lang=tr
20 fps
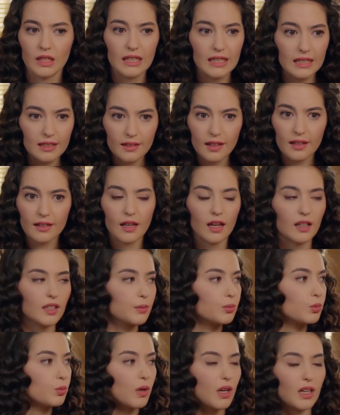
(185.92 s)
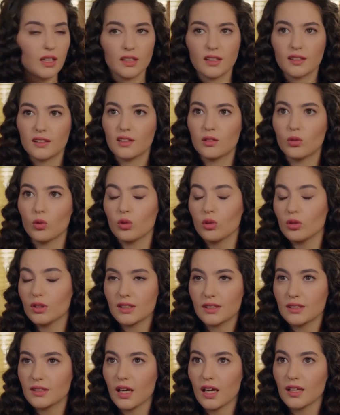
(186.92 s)
İyi de yani bu mahallede
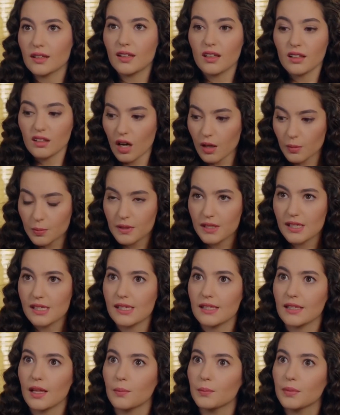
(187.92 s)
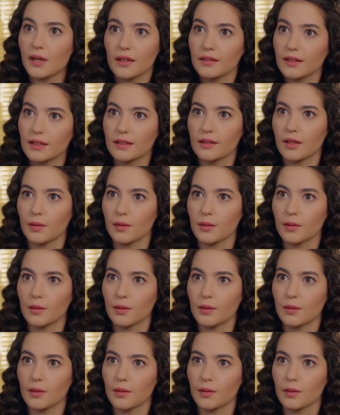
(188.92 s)
dolanırken de kalp krizinden bir anda